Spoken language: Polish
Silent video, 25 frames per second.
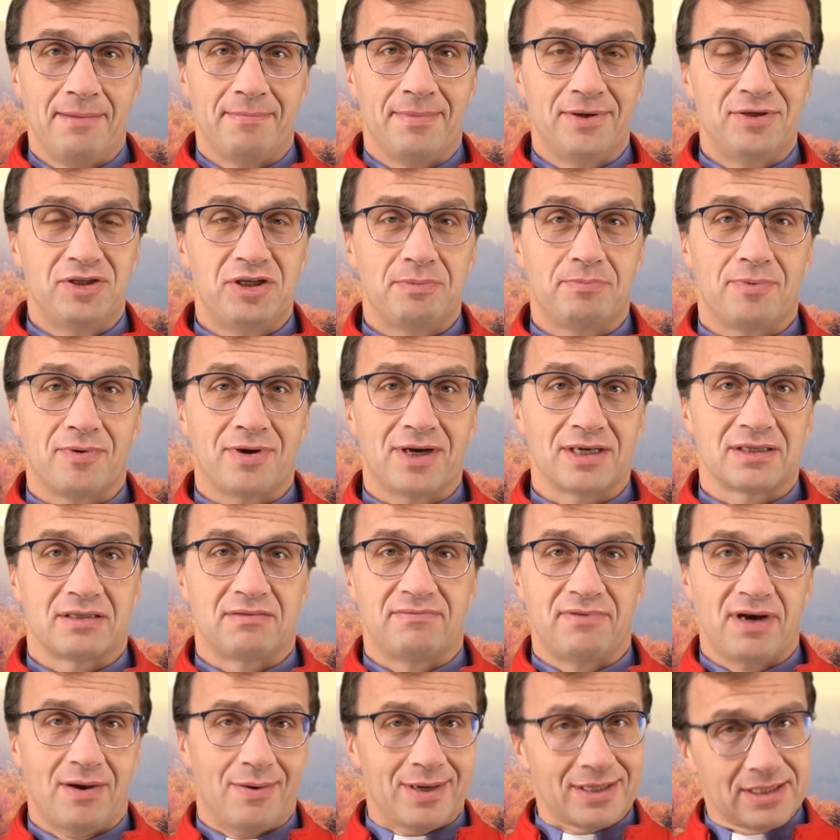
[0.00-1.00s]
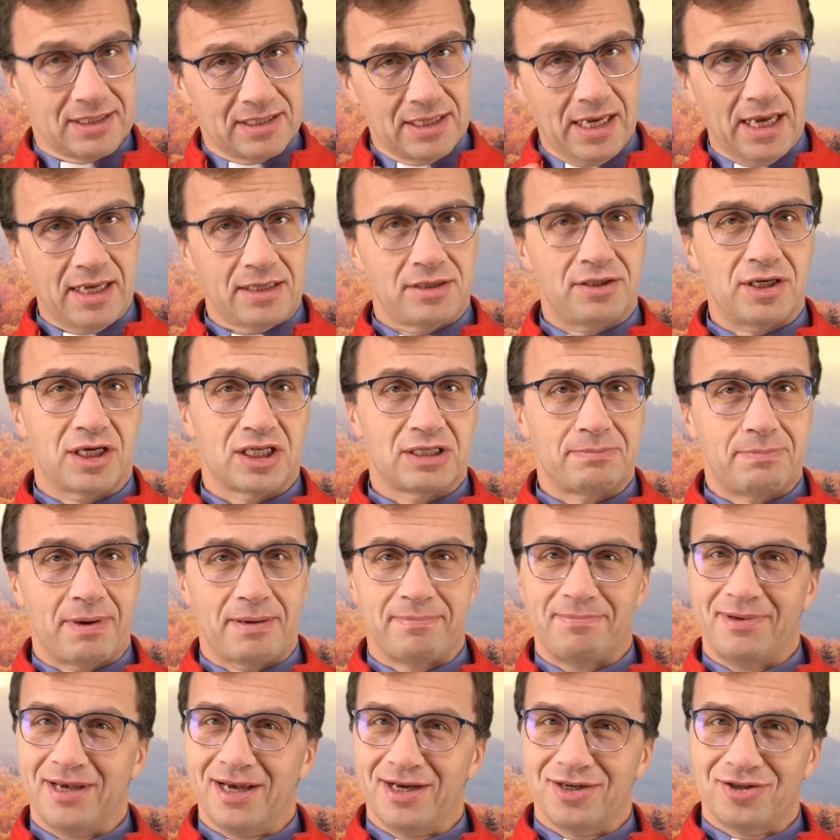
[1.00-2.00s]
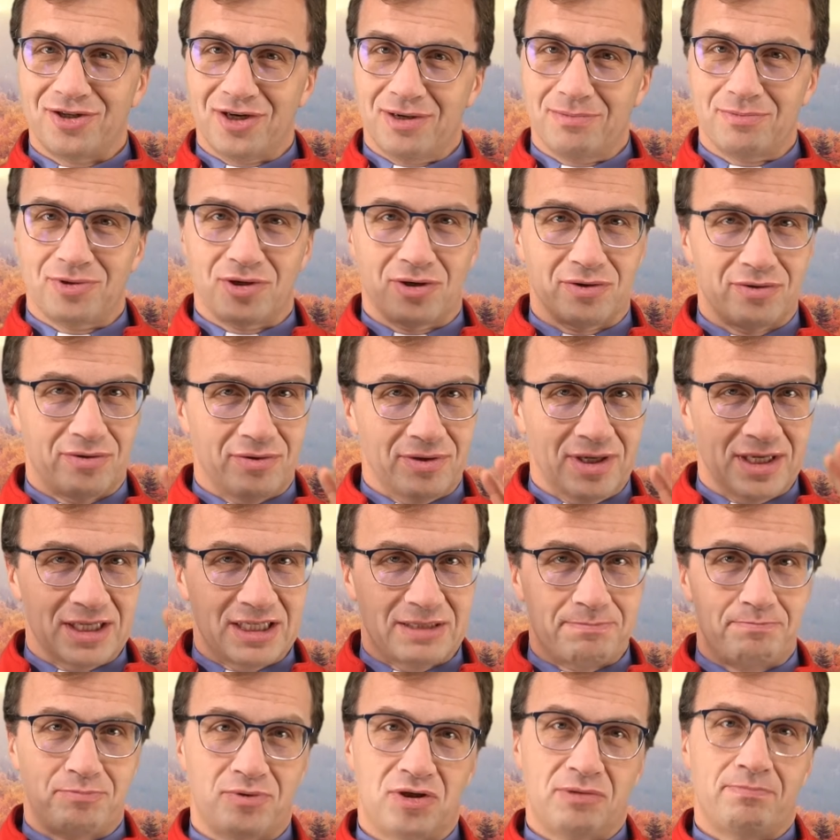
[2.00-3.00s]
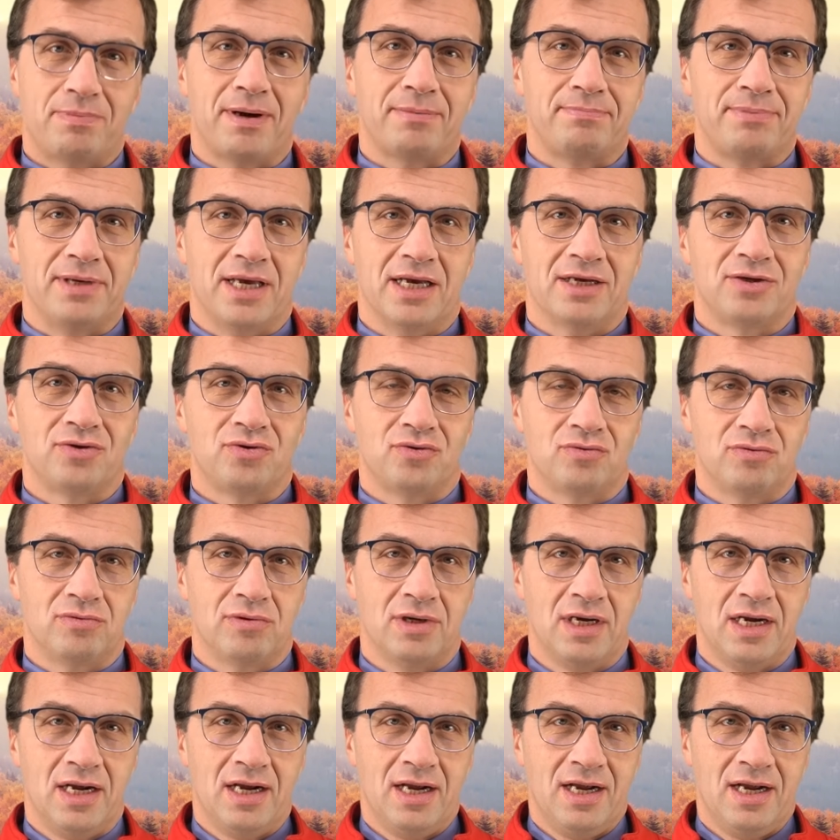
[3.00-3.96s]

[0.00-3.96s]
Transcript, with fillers: Będzie pokazywała zdjęcia z papieżem, że oto jest przy papieżu.